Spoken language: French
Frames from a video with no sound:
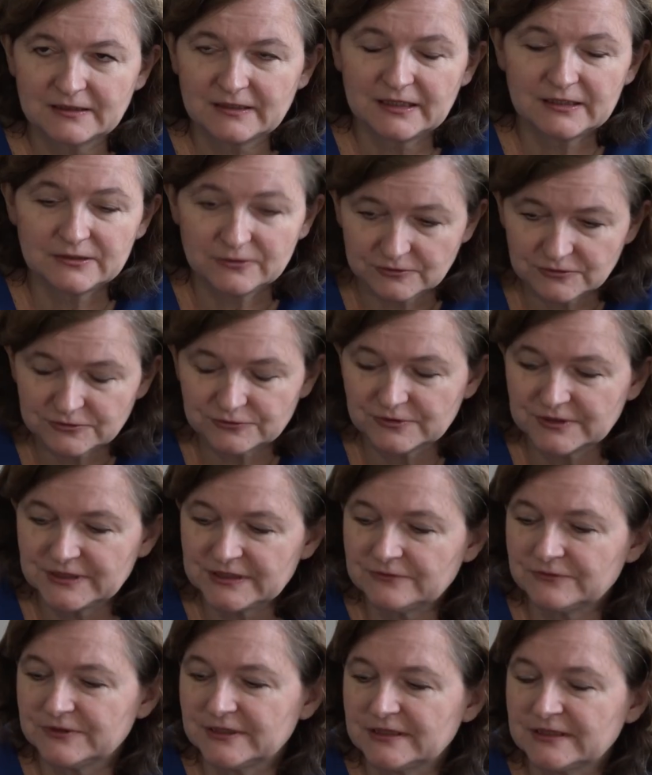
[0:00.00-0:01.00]
Il y a dans ce
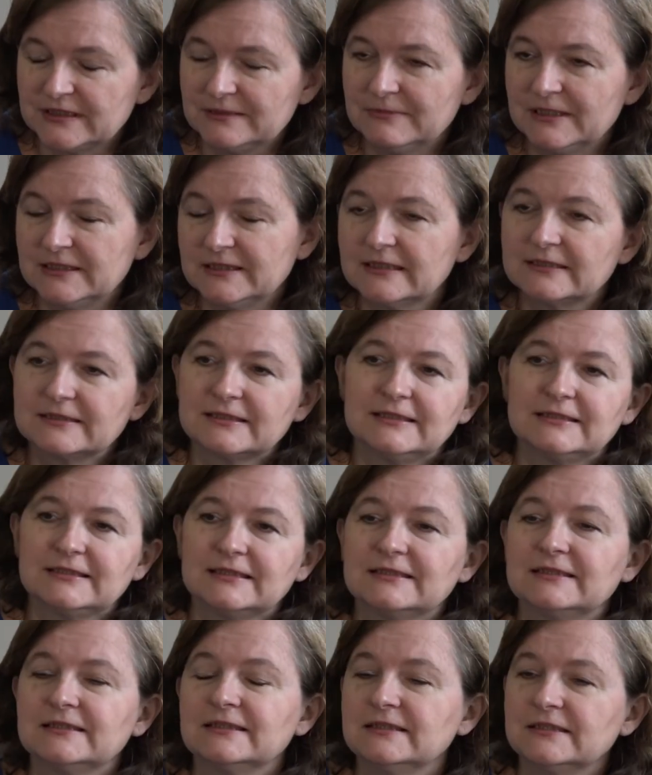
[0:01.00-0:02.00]
livre des, manières très
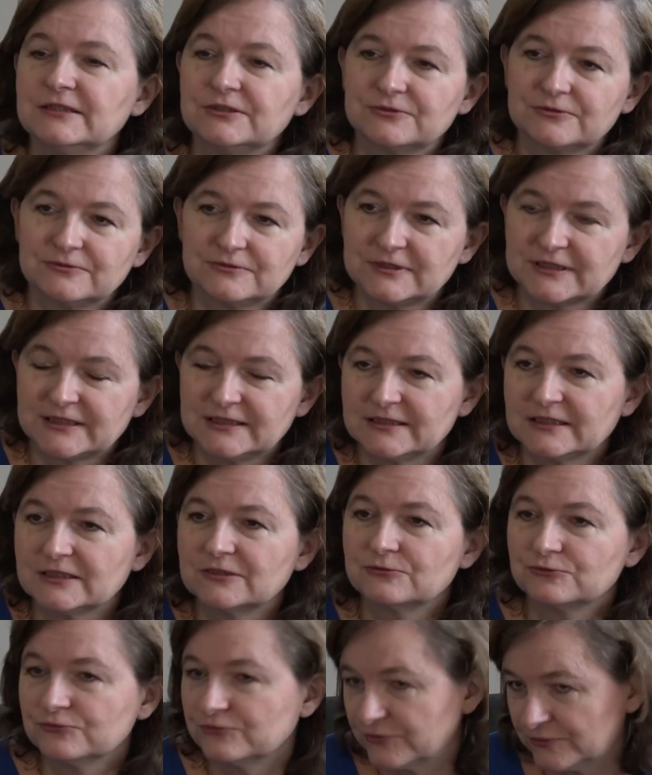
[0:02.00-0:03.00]
intelligentes, très
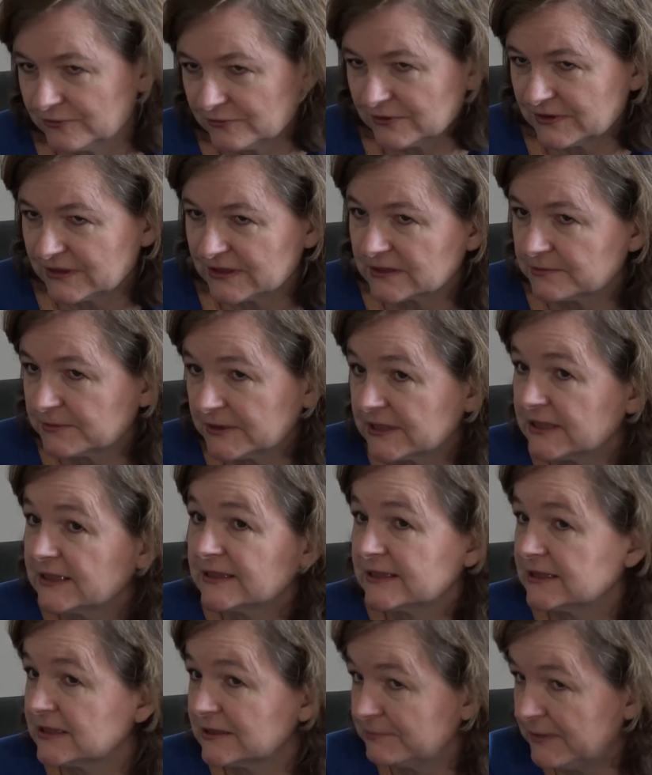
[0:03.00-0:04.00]
astucieuses d'expliquer
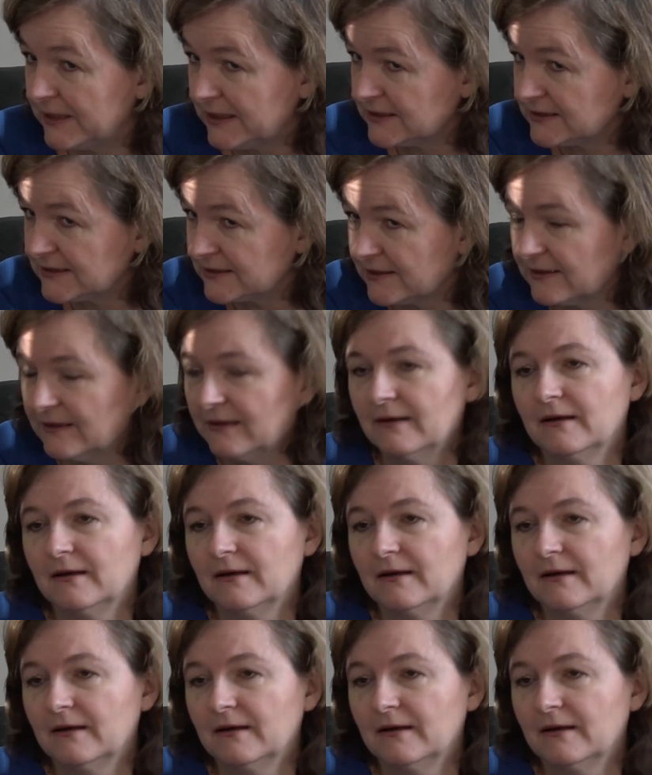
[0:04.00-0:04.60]
ce qui se passe.